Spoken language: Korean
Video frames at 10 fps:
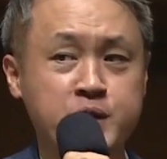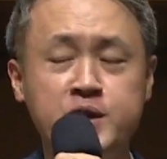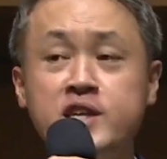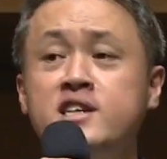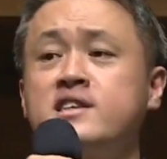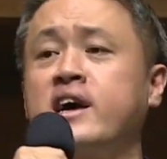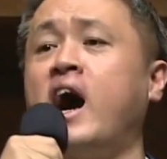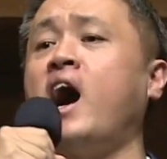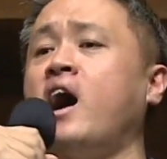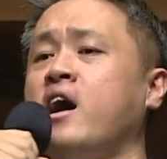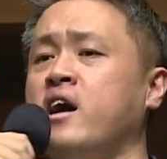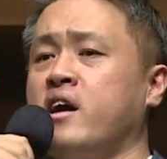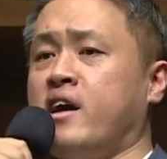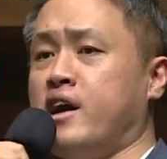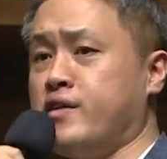그 일을 다
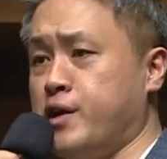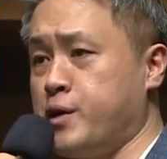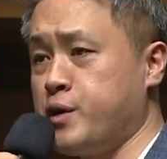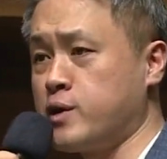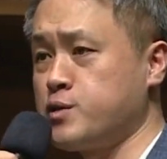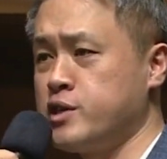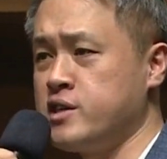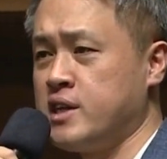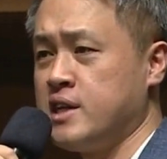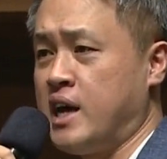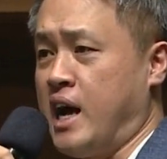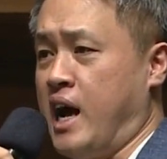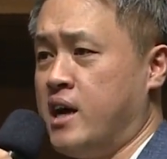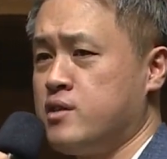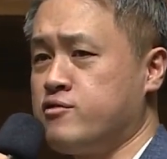해내요. 여기서 우리는
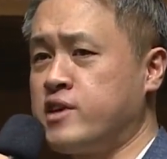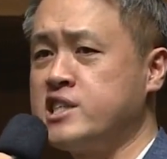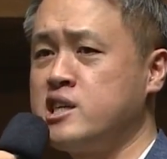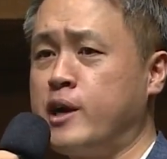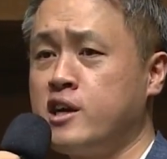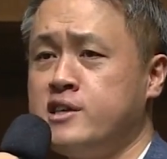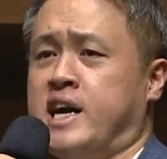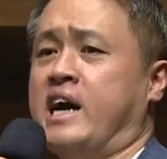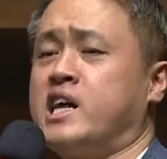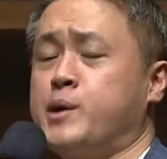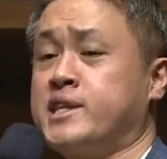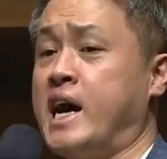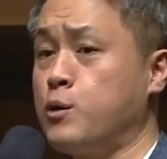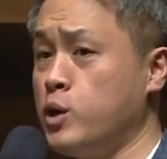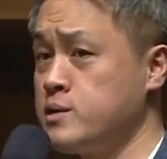두 가지를 발견했는데 아담의
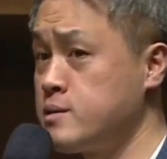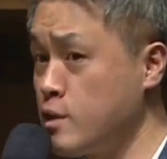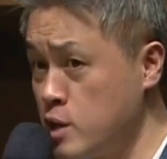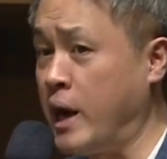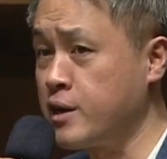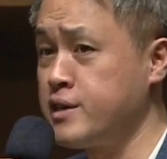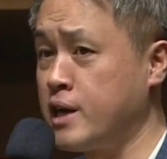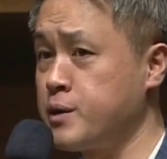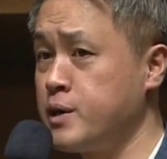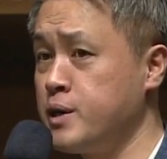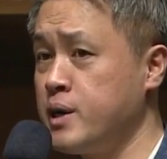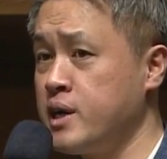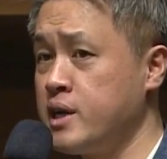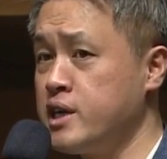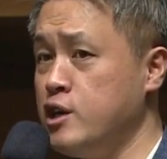탁월성을 발견하고요.
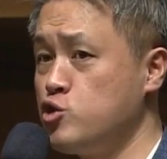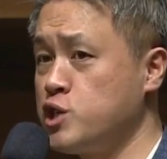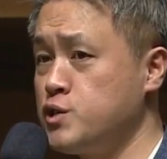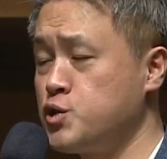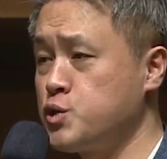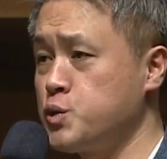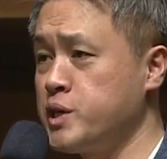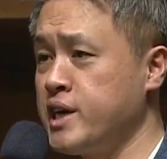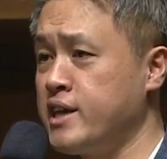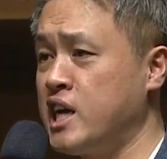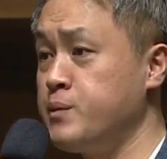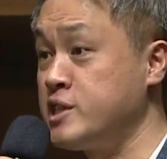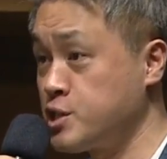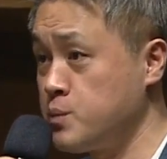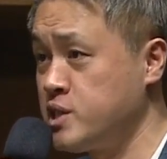인류 최초의 하나님이
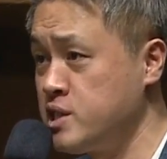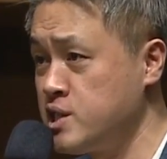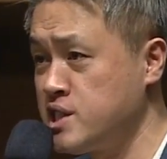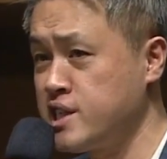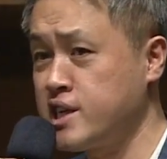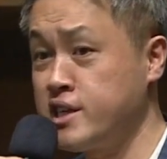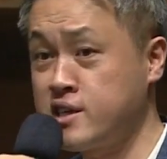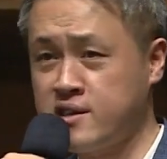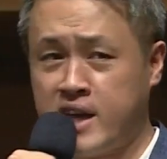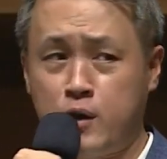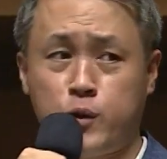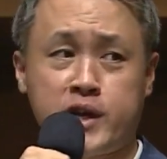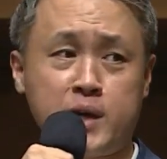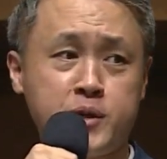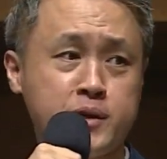직접 지으신 인간의 그
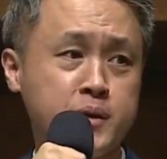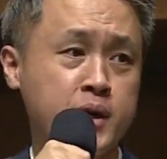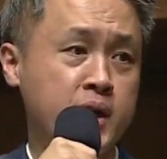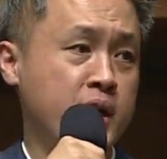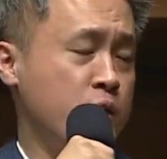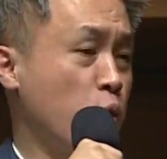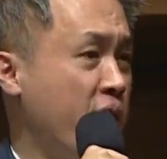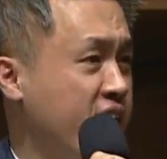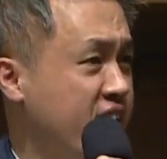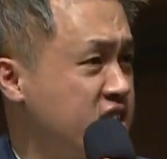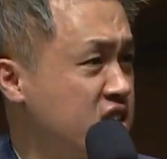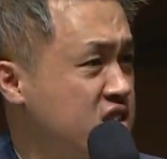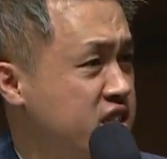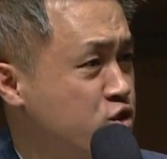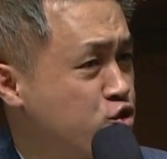탁월함이에요. 또한 가지는
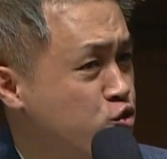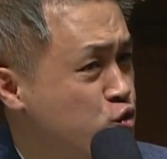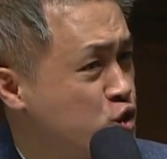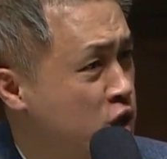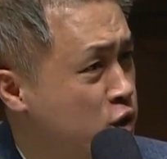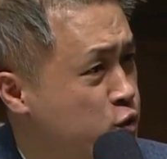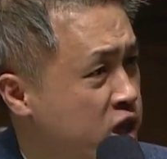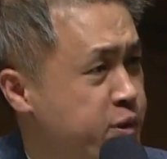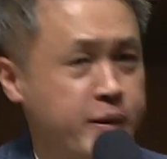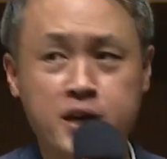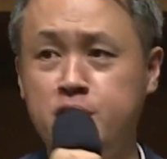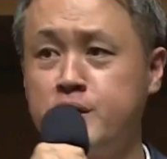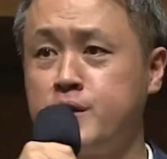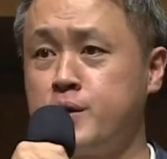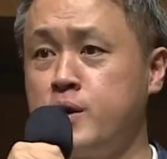그의 충성됨을
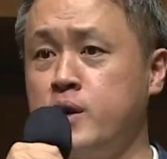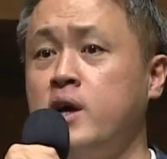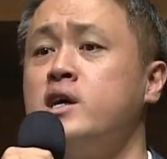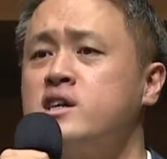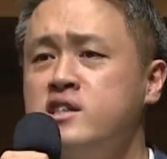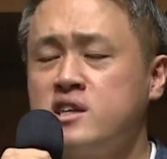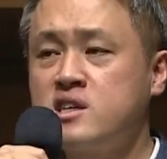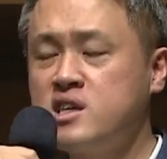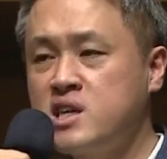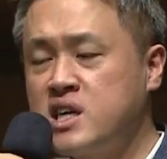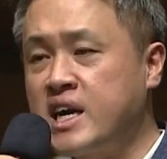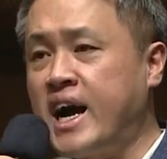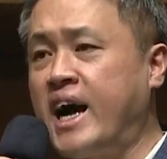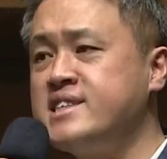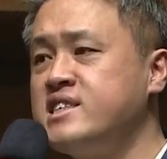발견해요. 그는
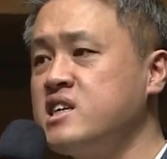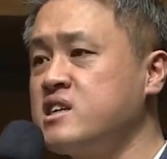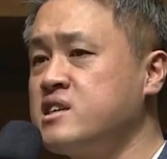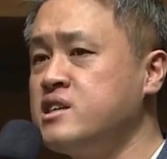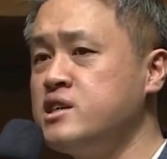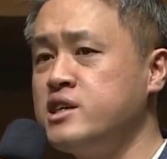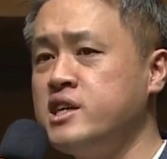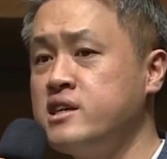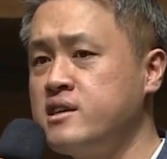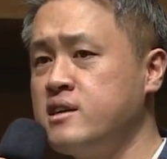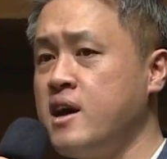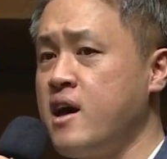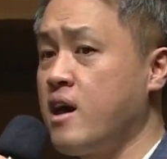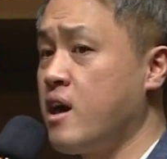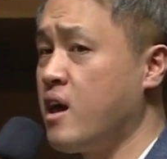끝까지 그 일을
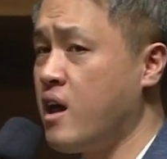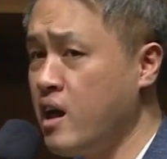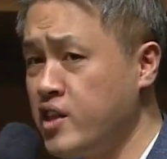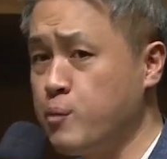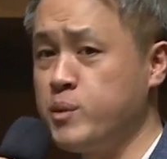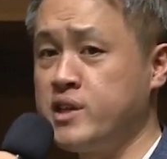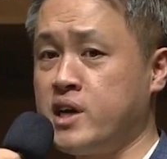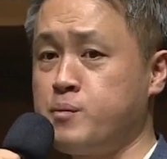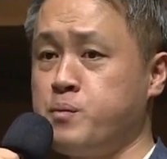해냅니다.